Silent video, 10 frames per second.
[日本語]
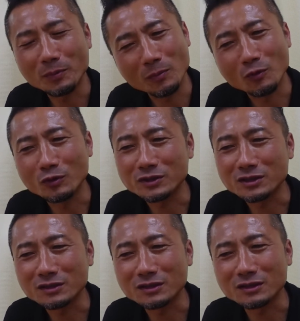ぱもう
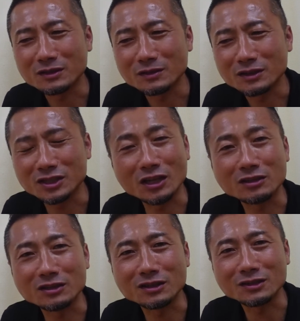奇
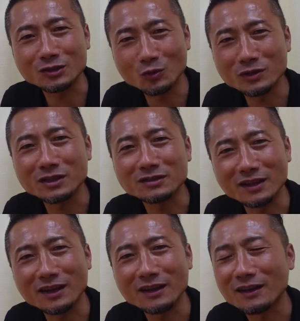跡ってすごいです
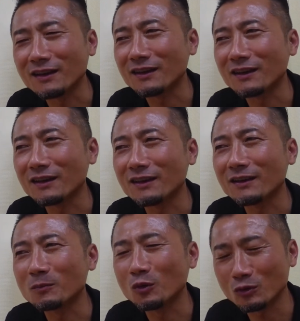ね、
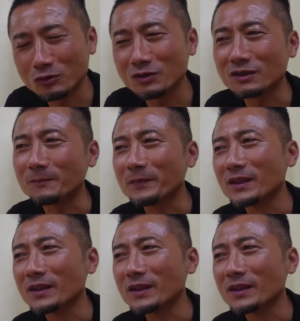えー、もう本当に